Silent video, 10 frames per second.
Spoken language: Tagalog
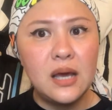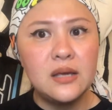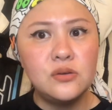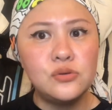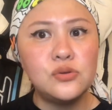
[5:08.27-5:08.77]
I
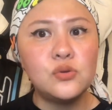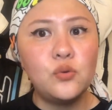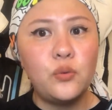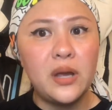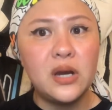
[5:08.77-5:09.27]
used to
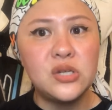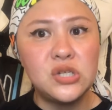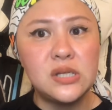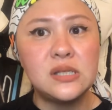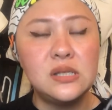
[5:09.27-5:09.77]
wear
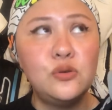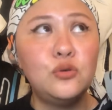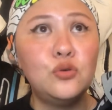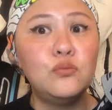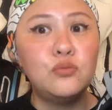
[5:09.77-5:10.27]
just
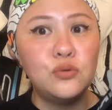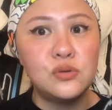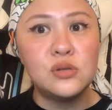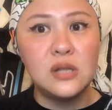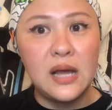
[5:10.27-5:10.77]
yung
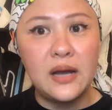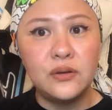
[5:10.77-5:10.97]
boots lang,